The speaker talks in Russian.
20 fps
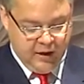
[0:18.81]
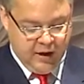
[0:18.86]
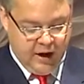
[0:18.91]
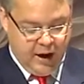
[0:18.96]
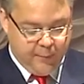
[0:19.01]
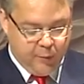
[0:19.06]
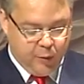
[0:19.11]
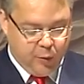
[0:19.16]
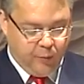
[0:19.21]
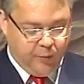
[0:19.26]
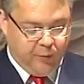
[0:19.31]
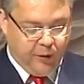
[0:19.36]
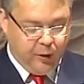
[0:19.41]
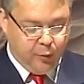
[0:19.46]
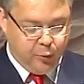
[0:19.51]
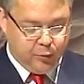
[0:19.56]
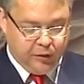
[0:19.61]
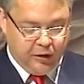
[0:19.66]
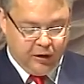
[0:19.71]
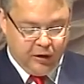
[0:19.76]
Объем
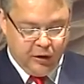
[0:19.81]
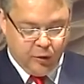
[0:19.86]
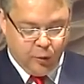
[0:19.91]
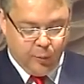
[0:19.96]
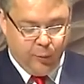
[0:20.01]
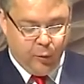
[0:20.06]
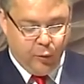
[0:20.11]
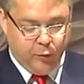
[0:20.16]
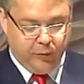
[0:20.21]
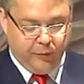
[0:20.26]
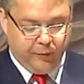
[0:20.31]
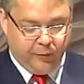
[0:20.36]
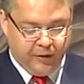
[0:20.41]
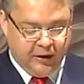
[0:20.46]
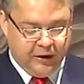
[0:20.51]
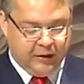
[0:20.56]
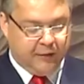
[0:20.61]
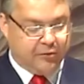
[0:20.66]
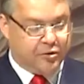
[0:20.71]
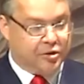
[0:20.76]
валютных и рублевых
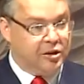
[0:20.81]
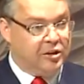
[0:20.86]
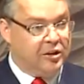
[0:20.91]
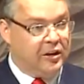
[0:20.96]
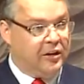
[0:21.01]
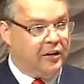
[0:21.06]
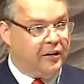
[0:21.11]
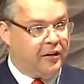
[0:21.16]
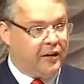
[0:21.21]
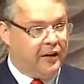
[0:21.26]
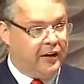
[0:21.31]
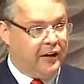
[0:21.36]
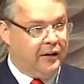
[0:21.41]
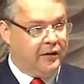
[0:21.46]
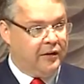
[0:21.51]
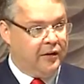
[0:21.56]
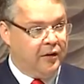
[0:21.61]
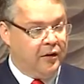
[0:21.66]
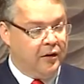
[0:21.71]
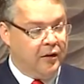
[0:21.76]
вкладов жителей
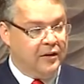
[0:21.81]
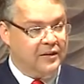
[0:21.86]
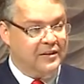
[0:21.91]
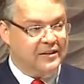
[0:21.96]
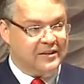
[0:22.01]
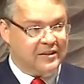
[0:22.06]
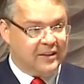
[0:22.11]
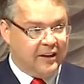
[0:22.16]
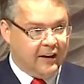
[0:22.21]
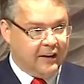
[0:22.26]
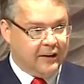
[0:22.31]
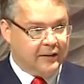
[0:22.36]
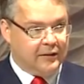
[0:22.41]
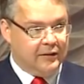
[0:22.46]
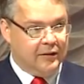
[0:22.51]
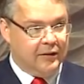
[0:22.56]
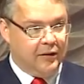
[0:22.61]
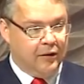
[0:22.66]
края за год